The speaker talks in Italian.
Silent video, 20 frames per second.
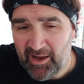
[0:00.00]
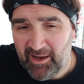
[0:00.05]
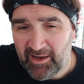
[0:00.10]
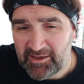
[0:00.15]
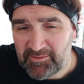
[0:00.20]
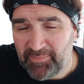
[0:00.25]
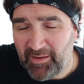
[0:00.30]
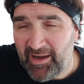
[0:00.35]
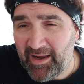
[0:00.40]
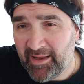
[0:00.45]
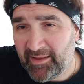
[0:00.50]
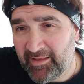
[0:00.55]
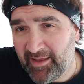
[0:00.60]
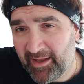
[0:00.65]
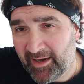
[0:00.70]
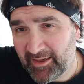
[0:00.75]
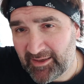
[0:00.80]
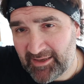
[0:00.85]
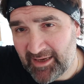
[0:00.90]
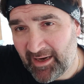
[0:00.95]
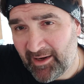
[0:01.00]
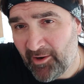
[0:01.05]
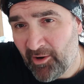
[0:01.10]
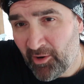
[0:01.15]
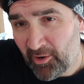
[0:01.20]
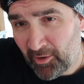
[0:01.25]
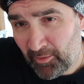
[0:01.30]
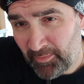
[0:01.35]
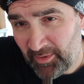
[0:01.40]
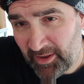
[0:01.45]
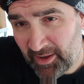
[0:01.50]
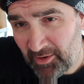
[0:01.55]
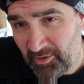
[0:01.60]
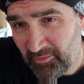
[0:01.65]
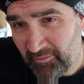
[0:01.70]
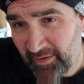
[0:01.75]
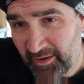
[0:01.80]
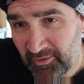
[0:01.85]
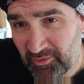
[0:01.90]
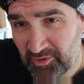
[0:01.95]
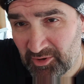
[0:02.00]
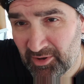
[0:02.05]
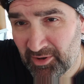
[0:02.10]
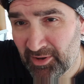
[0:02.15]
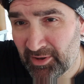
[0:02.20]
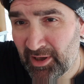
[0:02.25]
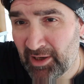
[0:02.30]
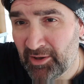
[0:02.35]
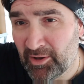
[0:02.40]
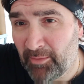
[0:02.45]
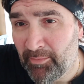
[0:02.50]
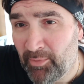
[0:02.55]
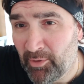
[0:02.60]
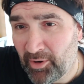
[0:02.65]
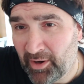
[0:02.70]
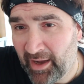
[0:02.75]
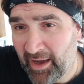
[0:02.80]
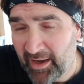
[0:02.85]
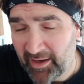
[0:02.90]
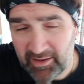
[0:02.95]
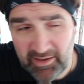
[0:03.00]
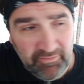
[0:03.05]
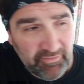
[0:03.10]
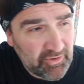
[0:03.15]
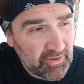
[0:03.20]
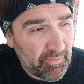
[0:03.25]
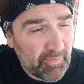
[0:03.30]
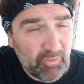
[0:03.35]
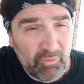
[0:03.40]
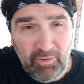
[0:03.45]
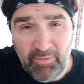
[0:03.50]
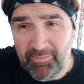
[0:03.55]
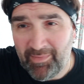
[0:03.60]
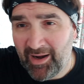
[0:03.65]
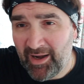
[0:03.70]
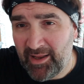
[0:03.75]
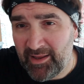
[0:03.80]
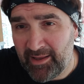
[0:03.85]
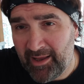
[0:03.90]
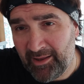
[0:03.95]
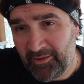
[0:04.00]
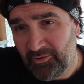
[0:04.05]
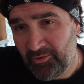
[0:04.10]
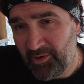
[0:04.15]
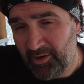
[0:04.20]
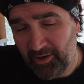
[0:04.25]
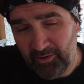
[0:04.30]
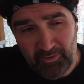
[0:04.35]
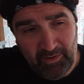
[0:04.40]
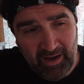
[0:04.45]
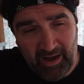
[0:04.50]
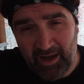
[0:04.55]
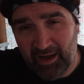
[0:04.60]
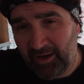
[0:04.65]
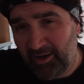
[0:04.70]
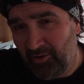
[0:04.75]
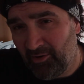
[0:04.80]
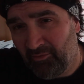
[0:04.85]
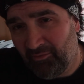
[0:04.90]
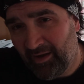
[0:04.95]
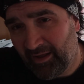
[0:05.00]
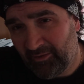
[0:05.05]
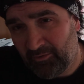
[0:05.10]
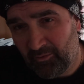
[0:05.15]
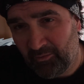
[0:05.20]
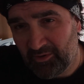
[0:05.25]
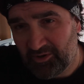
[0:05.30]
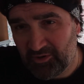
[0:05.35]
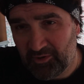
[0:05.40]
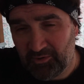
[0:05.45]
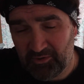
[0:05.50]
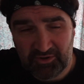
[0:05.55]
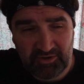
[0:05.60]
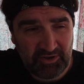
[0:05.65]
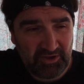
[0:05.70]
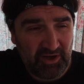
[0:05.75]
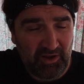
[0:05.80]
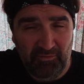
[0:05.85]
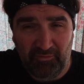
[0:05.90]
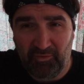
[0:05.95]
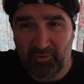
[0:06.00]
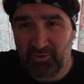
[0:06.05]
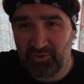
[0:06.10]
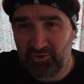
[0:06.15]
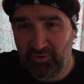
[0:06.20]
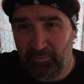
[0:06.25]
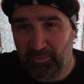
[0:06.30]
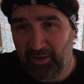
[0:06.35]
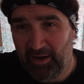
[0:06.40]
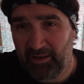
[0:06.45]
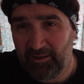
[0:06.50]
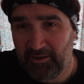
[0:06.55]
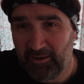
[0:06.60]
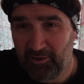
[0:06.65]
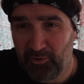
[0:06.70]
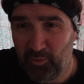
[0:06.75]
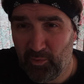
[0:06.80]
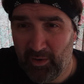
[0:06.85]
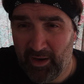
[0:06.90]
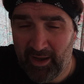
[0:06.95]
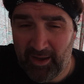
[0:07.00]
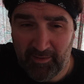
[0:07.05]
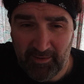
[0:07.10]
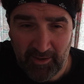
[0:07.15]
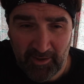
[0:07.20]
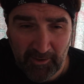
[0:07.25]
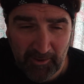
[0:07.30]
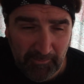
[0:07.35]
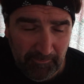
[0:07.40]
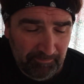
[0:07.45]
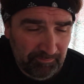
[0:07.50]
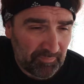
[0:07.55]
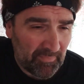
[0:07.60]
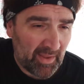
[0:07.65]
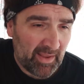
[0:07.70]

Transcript: Spalletti era già all'orbita Juventus del dopo Cardiff, dopo quel maledetto lì lo ha, rinnovato questo schifoso per altri due anni, no?